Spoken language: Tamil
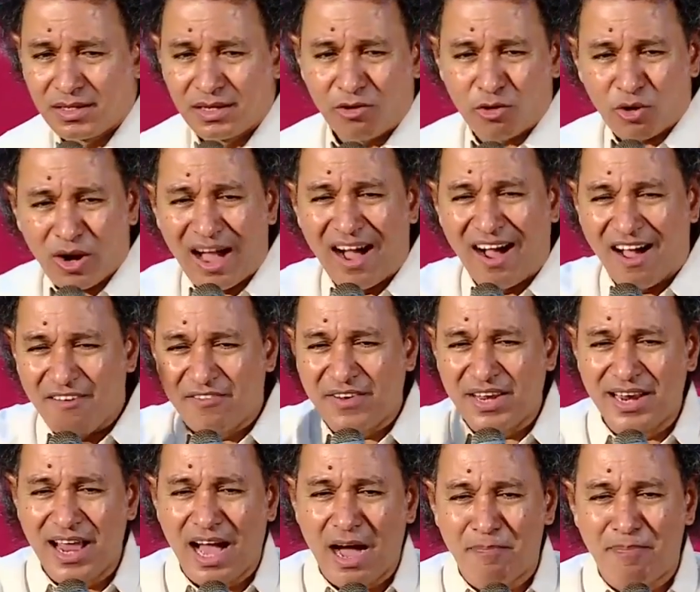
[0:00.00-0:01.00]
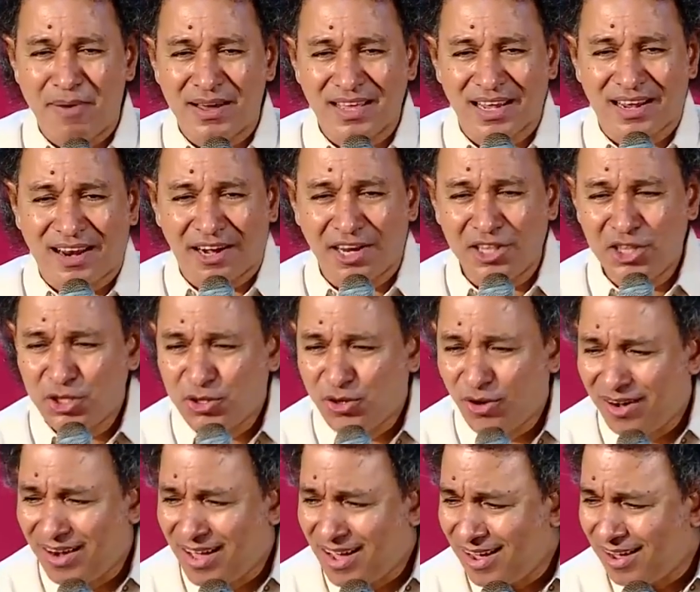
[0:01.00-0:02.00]
ஒரு ஆவினா அப்போ அதை கடிந்து
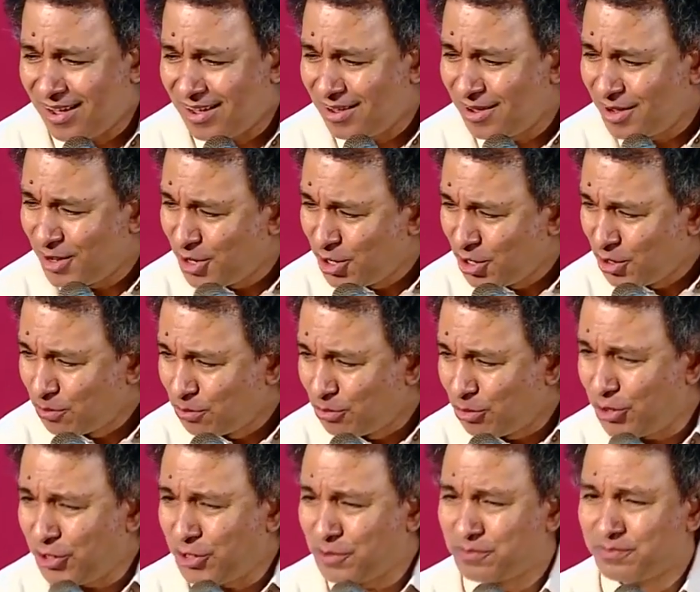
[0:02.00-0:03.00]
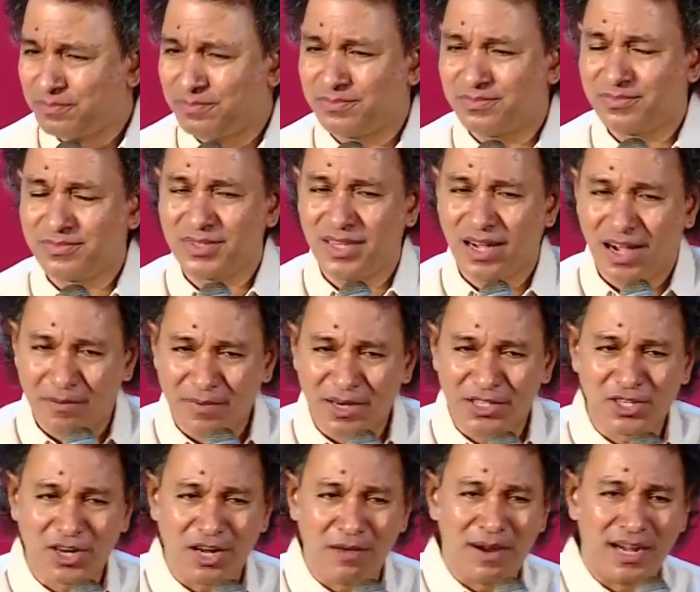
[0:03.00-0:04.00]
கொள்ள முடியும்
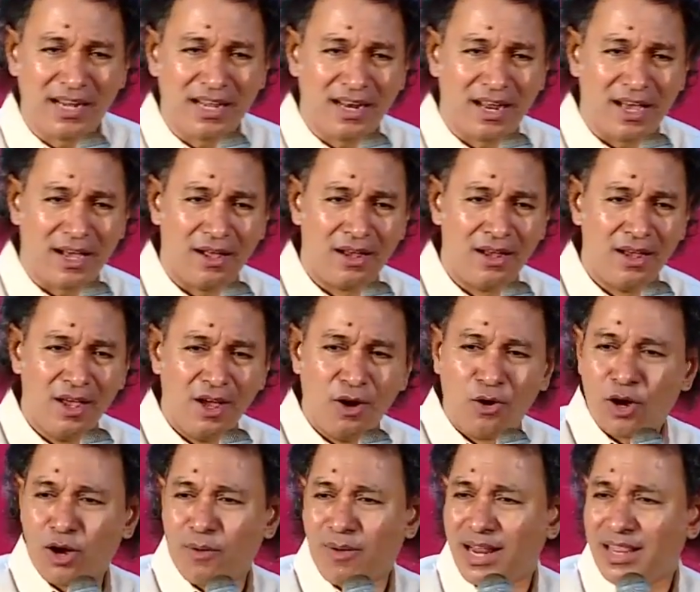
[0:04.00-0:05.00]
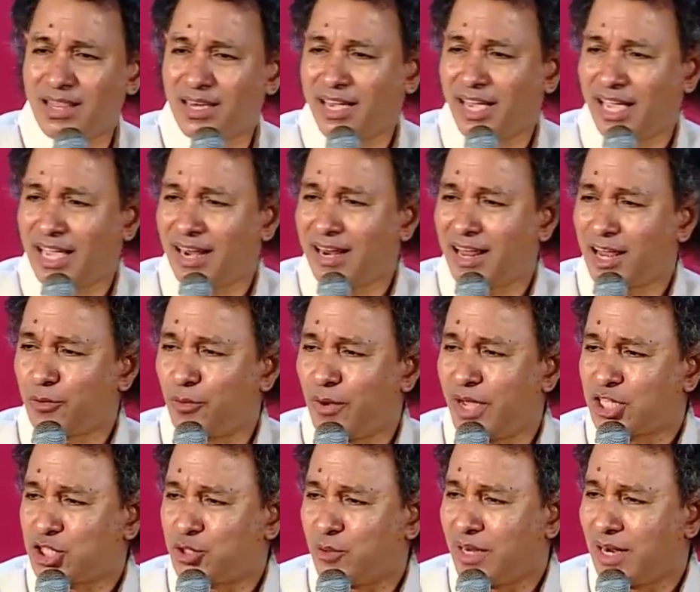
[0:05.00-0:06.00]
அப்படின்னு சொல்ல மாட்டீங்களா உங்கள் வலது கை எல்லாரும்
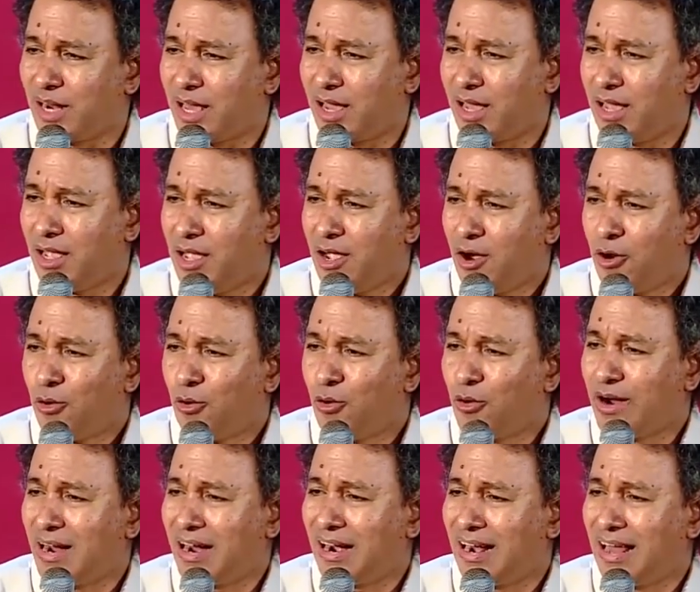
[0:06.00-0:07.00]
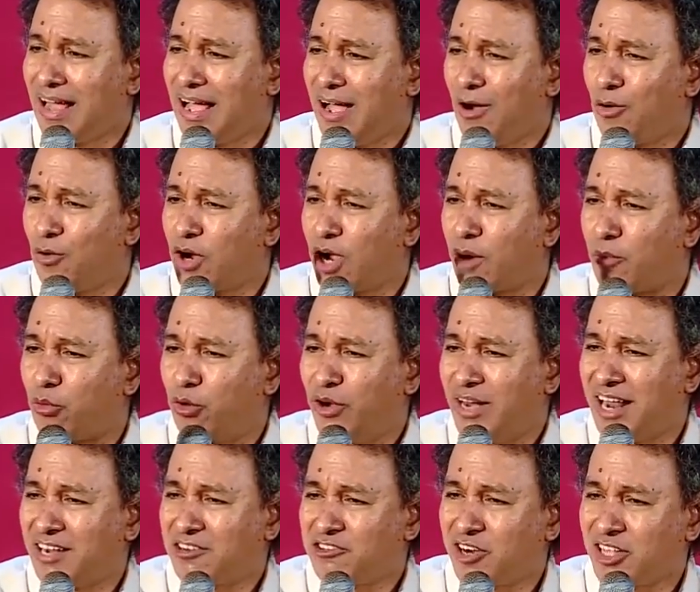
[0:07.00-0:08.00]
உயர்த்துவீங்களா உங்களை உங்கள்
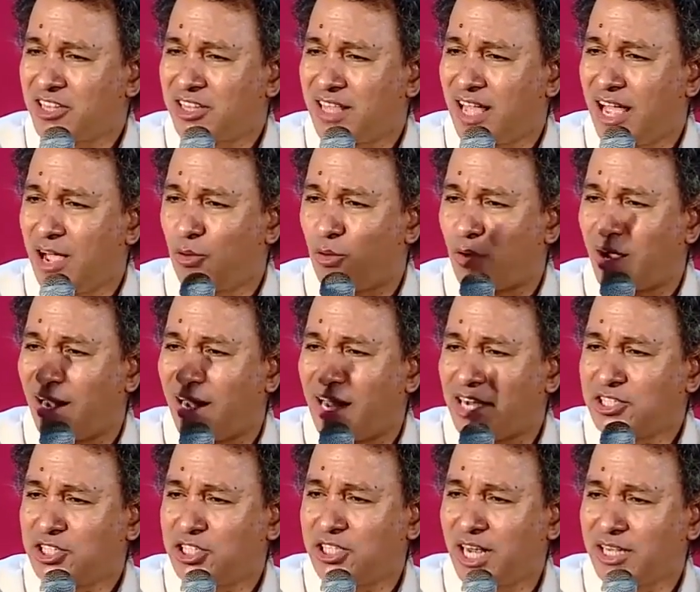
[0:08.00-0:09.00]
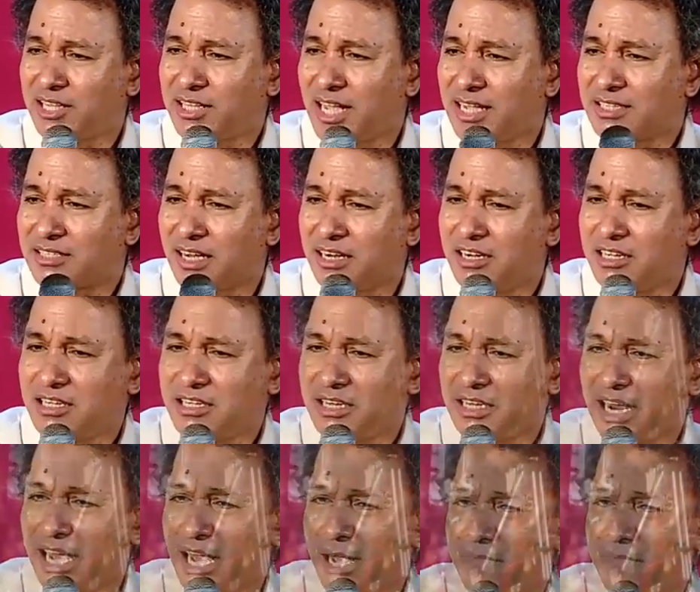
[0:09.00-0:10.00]
முன்னேற்றத்தை உங்கள் லட்சியத்தை தடுக்கிற